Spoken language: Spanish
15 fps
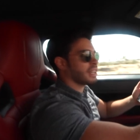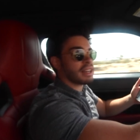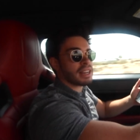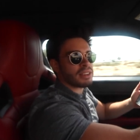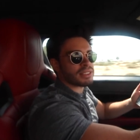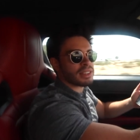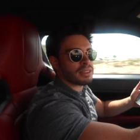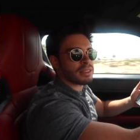y ahora
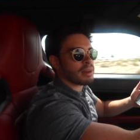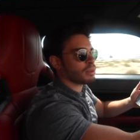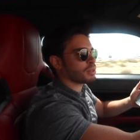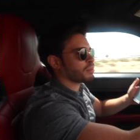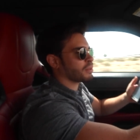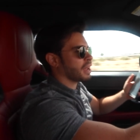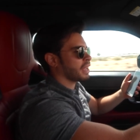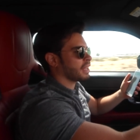que nos
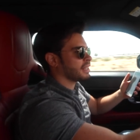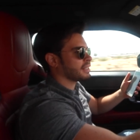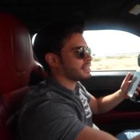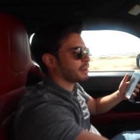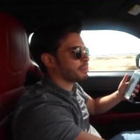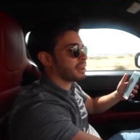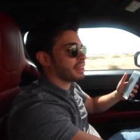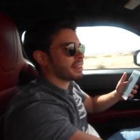encontramos por ahí. Es
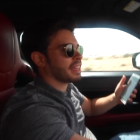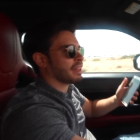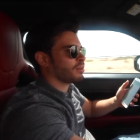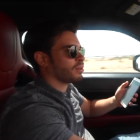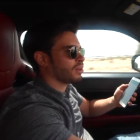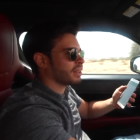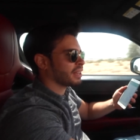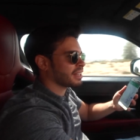la primera vez que
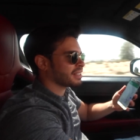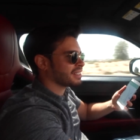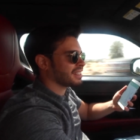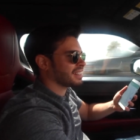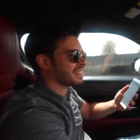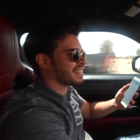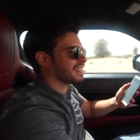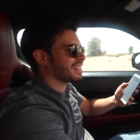voy, así
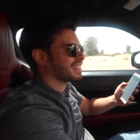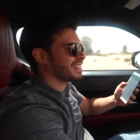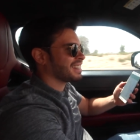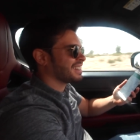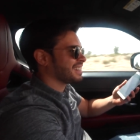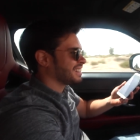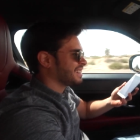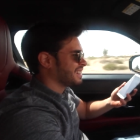que
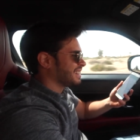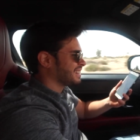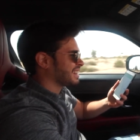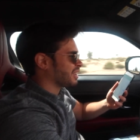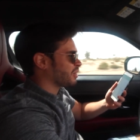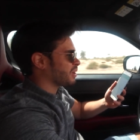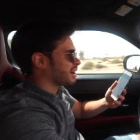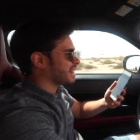
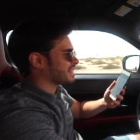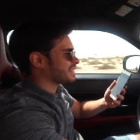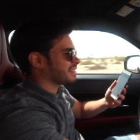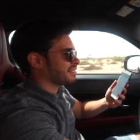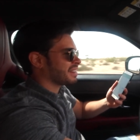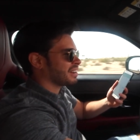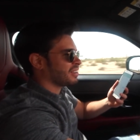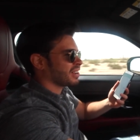tengo ganas
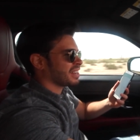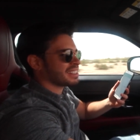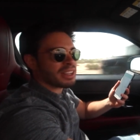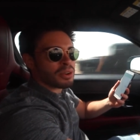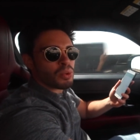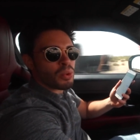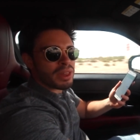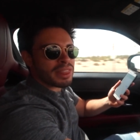de ver lo que
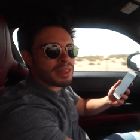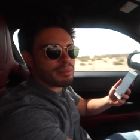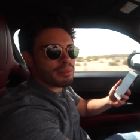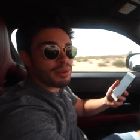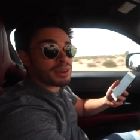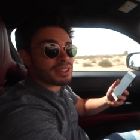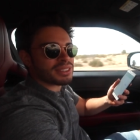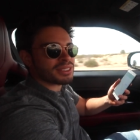se cuece
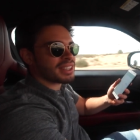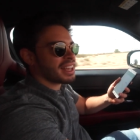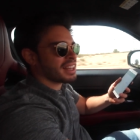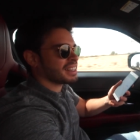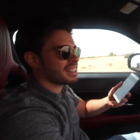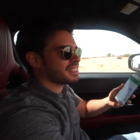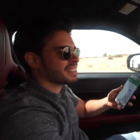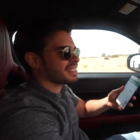por esos
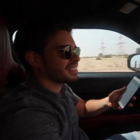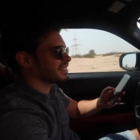lares.